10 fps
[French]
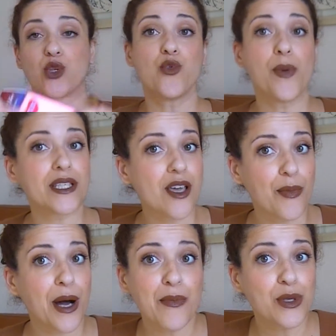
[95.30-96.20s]
super
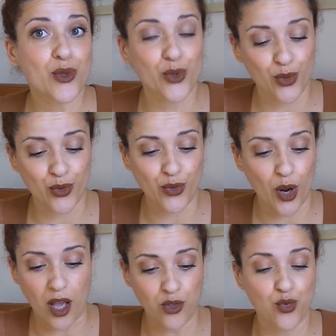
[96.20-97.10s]
sympa parce que
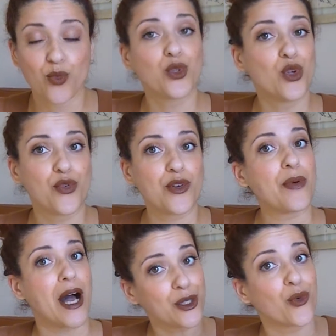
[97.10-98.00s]
voilà, tout le monde ne le fait
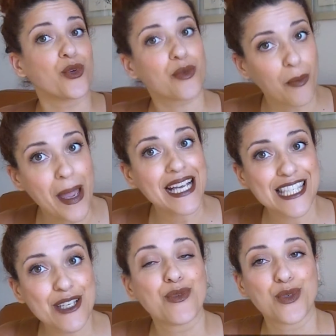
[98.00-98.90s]
pas. Donc
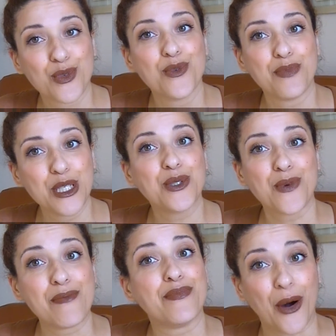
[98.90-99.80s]
merci beaucoup,
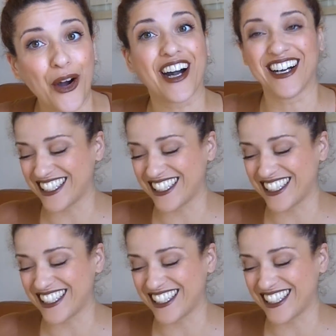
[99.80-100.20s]
bijoux import,